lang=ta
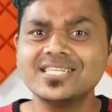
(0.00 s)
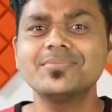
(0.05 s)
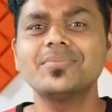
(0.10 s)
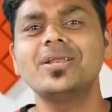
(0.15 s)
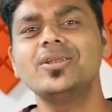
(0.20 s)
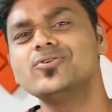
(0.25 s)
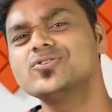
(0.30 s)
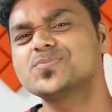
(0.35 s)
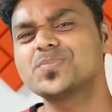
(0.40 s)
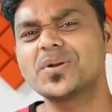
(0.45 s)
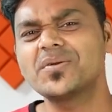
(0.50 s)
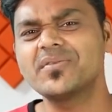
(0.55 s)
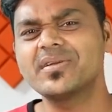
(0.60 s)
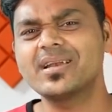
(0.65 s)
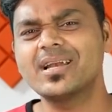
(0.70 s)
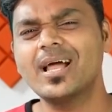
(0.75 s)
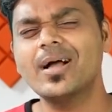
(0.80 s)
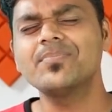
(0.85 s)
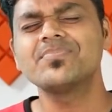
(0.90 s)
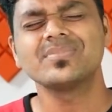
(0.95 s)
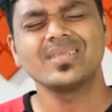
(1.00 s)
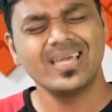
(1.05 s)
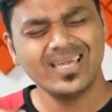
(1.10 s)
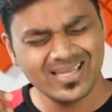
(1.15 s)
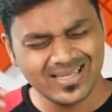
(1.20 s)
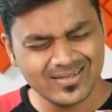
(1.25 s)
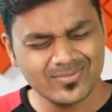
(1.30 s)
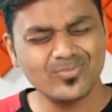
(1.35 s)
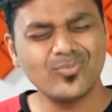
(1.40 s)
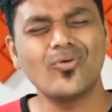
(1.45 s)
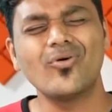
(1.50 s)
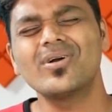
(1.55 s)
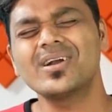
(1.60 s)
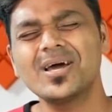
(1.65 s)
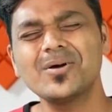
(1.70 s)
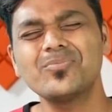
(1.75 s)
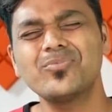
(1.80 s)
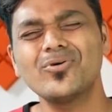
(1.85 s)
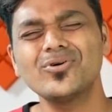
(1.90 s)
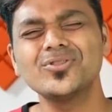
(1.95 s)
ஜிமெயில் யூஸ் பண்ணுவீங்களா
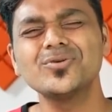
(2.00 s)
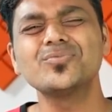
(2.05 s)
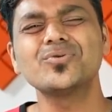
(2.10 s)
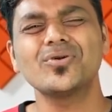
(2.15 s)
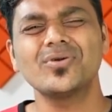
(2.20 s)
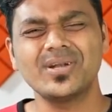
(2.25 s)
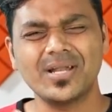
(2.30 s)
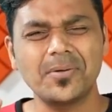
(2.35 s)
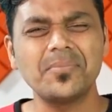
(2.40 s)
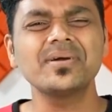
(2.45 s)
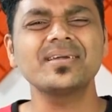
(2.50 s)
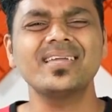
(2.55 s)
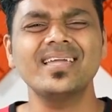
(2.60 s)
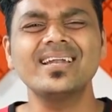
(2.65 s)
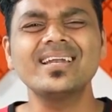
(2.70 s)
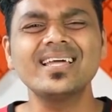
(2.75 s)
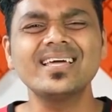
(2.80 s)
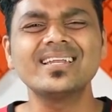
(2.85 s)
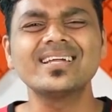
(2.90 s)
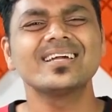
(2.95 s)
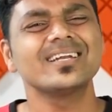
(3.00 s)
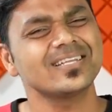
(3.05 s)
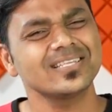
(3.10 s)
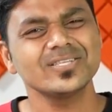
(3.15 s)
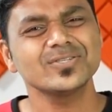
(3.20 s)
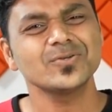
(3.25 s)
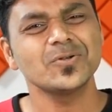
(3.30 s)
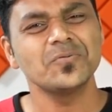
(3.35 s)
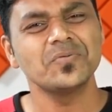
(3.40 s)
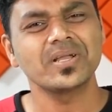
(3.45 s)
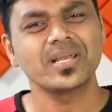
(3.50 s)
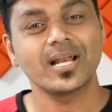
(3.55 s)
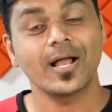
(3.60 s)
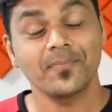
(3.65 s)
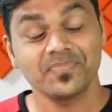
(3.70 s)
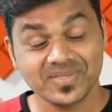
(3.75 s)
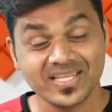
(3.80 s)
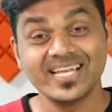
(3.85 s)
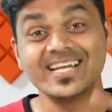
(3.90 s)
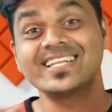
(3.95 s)
போனால் போது ப்ரோ நமக்கு என்ன இருக்குன்றத சொல்வீங்களா
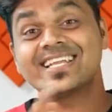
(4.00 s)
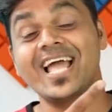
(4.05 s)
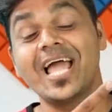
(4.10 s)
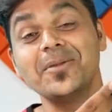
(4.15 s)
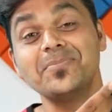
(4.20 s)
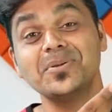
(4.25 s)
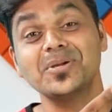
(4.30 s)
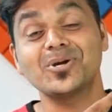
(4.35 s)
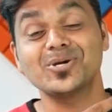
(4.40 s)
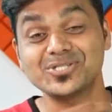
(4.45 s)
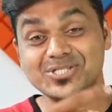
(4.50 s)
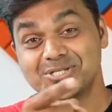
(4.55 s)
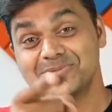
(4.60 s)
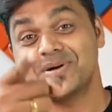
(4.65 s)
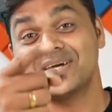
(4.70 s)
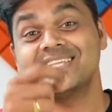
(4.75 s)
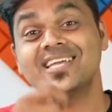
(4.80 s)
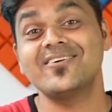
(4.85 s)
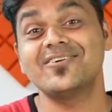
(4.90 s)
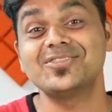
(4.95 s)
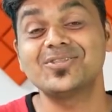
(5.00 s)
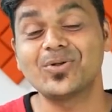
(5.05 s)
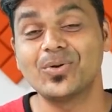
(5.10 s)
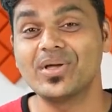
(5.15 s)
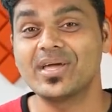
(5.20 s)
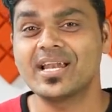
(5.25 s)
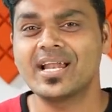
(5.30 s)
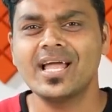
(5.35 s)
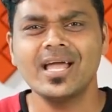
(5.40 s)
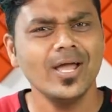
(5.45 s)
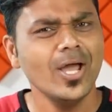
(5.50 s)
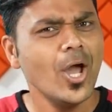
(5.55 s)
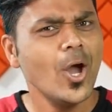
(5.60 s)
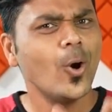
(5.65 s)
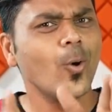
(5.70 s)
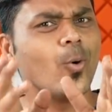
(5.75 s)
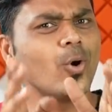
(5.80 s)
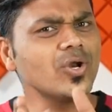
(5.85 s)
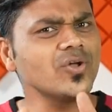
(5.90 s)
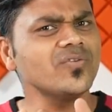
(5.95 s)
இன்றைய ஐபி கொஷினும் அதே வந்து கொடுக்குறேன்
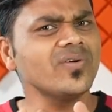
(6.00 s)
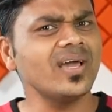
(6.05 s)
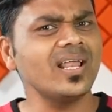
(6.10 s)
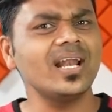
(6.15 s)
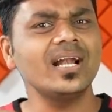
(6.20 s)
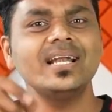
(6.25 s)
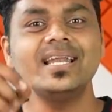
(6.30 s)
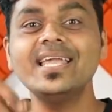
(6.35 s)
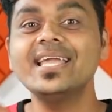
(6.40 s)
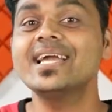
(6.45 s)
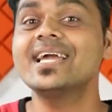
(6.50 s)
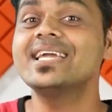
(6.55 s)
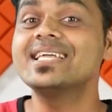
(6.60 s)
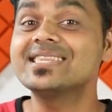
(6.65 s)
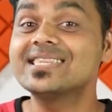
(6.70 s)
ஒருவேளை நீங்கள்